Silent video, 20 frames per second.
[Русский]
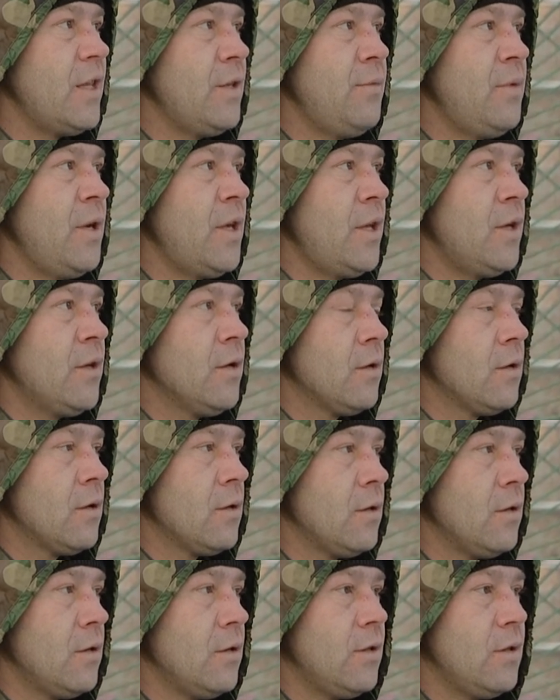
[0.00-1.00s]
мере,
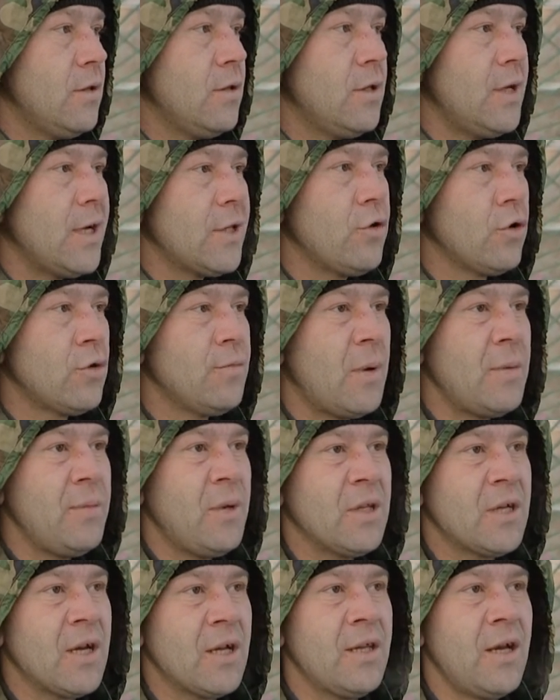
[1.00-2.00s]
на тот
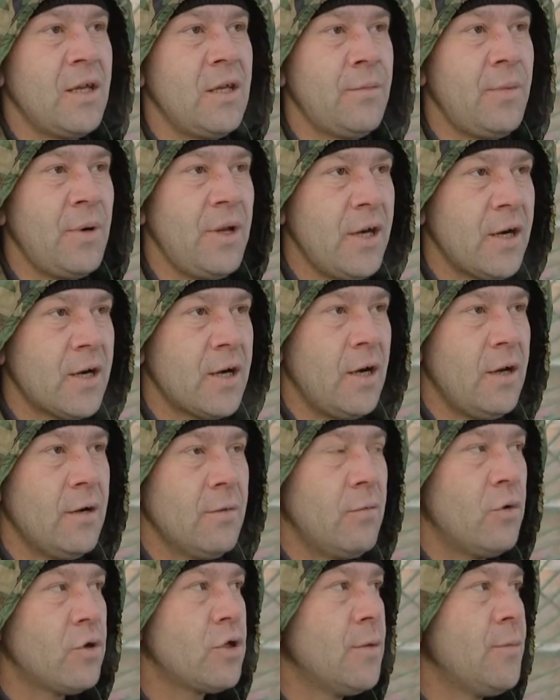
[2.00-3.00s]
момент, когда они приехали,
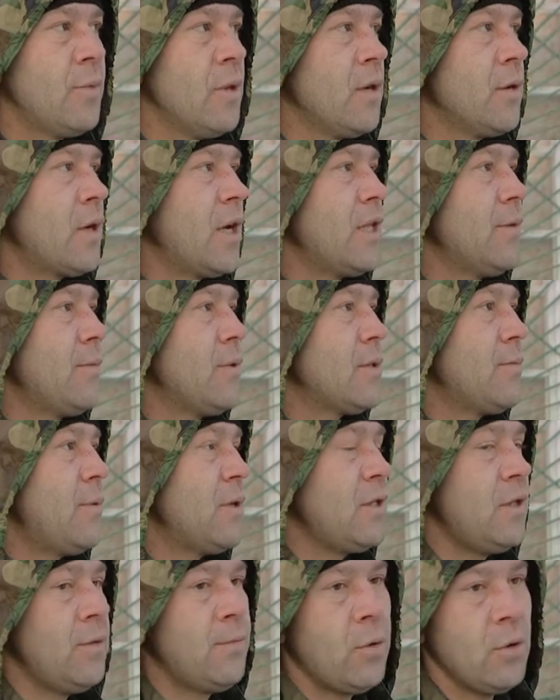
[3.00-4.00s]
можно было хотя бы
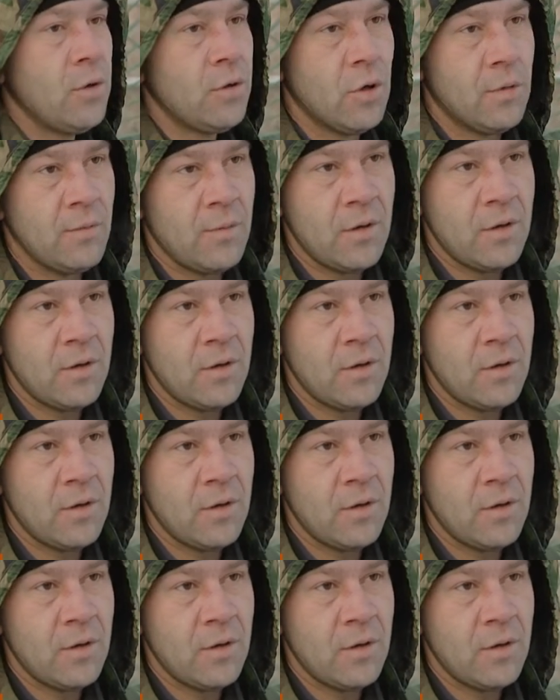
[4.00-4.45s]
спасти полдома.